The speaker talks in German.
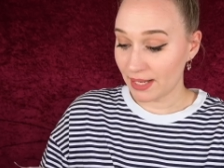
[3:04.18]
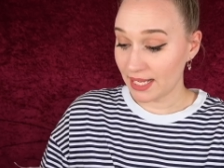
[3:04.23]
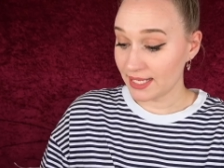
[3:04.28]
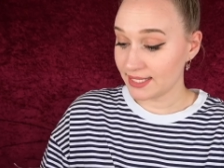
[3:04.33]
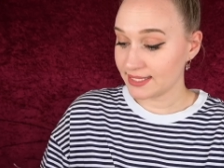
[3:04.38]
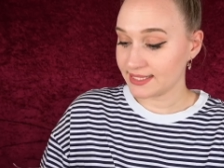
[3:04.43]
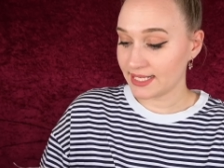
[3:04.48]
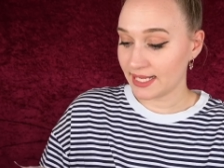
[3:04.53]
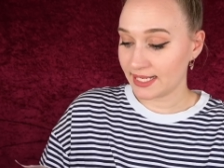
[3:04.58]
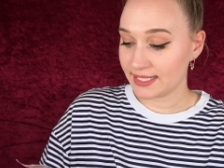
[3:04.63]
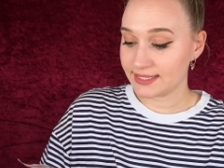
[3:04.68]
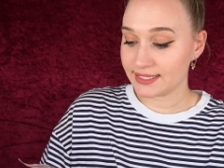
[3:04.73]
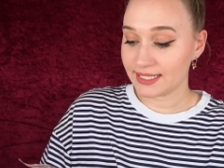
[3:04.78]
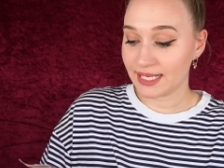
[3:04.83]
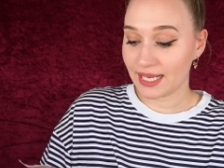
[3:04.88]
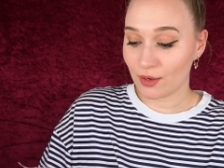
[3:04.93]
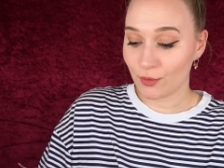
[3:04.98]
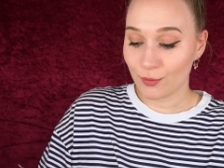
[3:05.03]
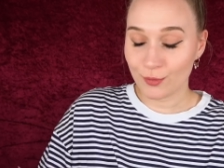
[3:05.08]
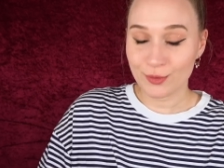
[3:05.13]
Badesalz
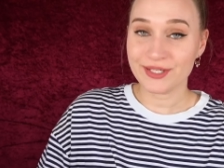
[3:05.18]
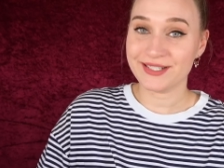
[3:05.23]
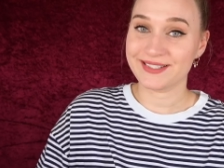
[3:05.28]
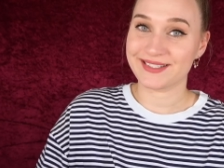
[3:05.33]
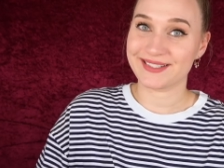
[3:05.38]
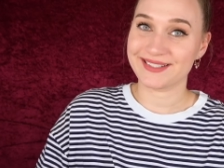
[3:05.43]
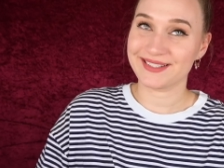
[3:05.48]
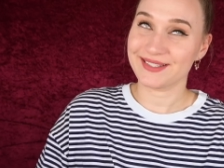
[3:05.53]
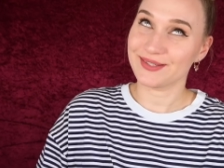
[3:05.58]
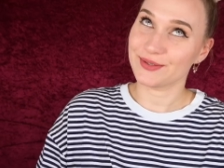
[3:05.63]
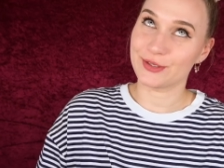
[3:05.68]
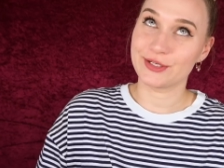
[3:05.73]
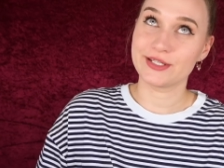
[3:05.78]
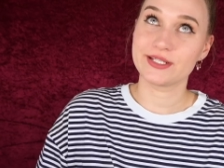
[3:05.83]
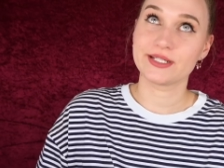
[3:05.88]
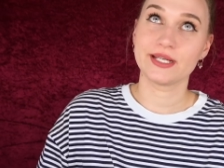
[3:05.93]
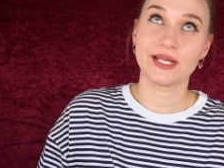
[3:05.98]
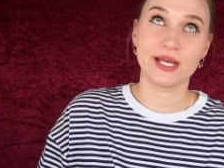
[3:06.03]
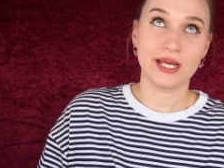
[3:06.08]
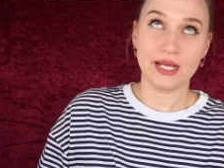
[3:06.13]
erhol dich und
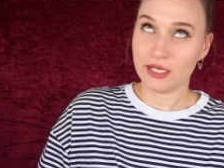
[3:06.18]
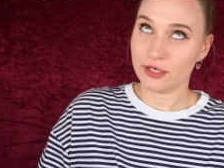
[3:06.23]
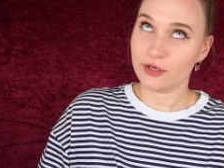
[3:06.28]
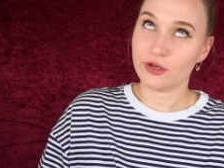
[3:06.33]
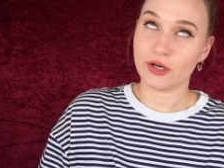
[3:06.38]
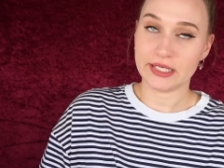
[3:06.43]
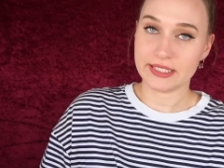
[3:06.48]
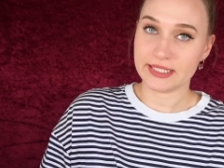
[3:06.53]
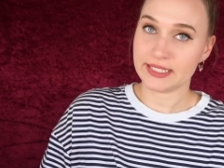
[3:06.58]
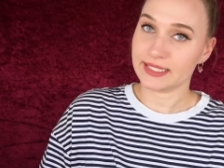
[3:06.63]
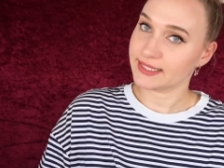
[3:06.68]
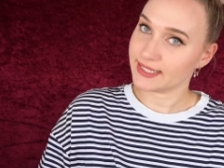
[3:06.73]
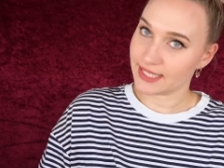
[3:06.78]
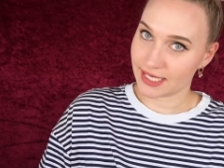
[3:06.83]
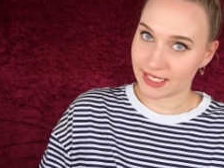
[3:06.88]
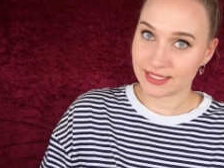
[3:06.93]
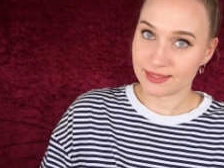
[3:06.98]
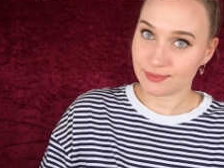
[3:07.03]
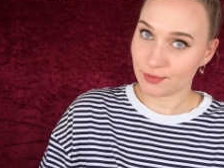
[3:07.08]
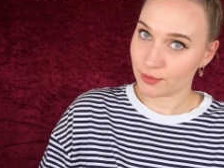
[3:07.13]
Leute, das
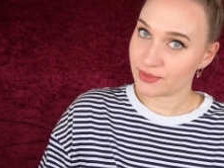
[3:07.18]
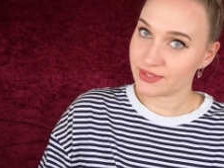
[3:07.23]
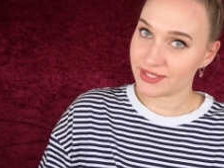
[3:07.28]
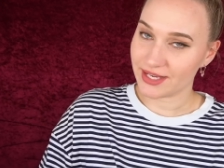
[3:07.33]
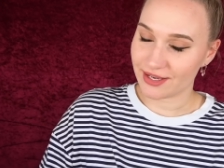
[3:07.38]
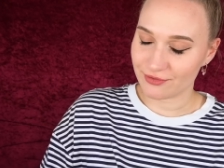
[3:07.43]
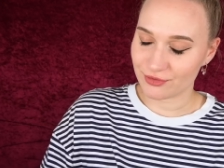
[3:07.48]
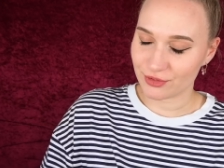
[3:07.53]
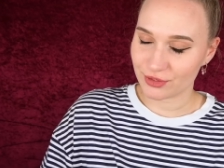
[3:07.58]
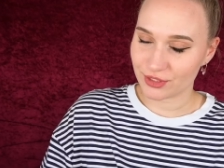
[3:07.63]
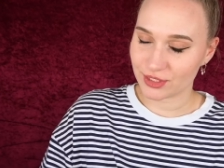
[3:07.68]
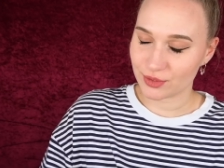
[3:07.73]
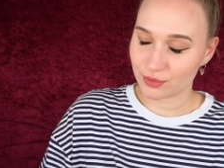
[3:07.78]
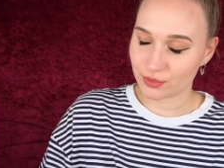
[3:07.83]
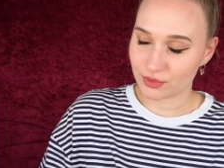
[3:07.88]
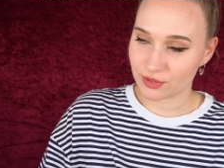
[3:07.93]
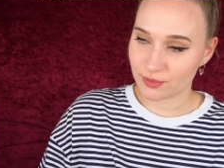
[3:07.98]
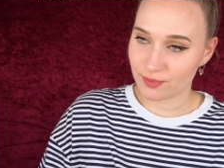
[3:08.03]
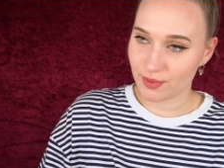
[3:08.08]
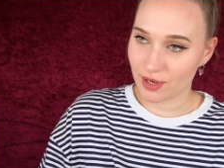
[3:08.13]
kann ich momentan wirklich
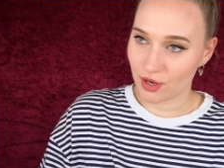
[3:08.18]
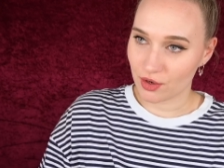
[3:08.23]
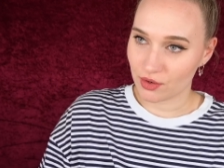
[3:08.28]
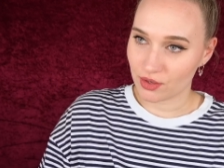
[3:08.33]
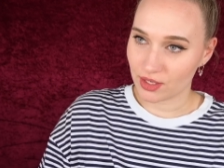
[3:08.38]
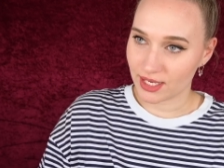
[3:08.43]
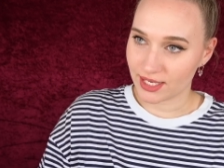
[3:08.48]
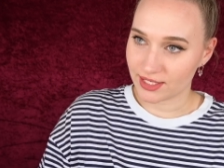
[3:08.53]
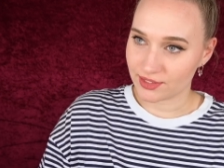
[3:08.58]
gut gebrauchen.